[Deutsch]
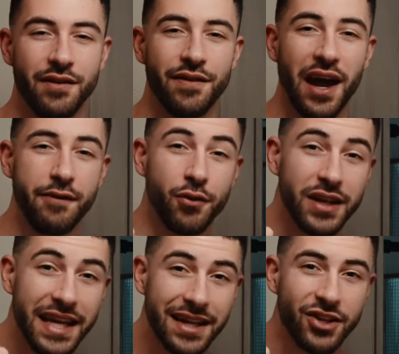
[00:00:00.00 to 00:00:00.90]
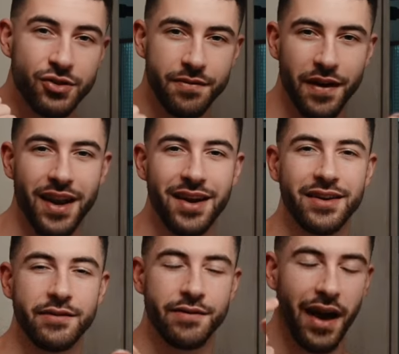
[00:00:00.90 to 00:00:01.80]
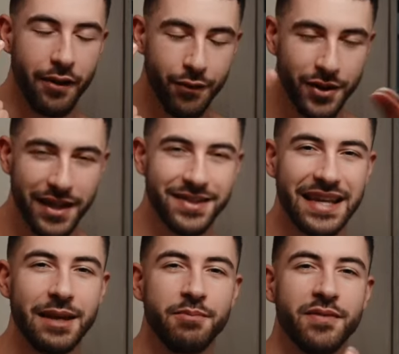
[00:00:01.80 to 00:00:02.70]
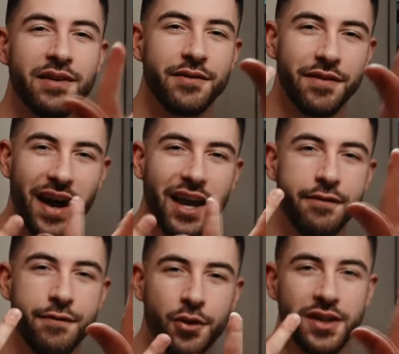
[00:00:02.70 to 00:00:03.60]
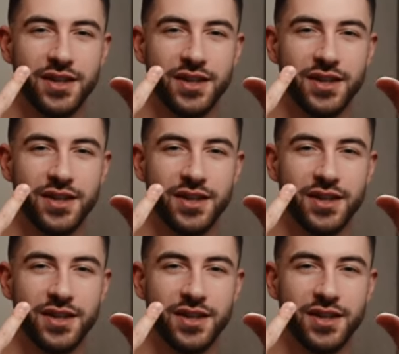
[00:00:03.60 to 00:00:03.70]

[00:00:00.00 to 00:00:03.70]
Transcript: Frei von jeglichem Verlangen, frei von deinen Trieben, frei von